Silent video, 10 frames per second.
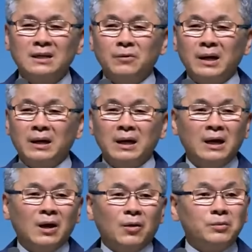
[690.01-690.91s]
왜?
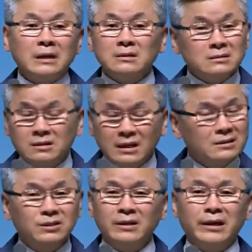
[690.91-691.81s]
어, 난
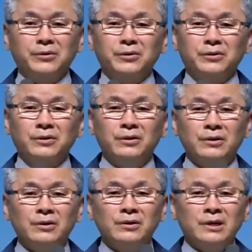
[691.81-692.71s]
그게 저예요.